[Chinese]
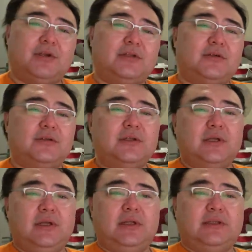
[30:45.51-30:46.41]
人都，
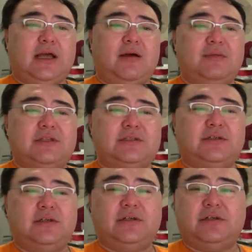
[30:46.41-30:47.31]
他们
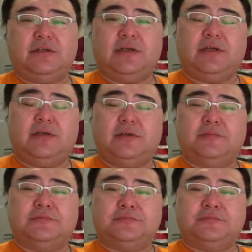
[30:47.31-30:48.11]
其实是这个。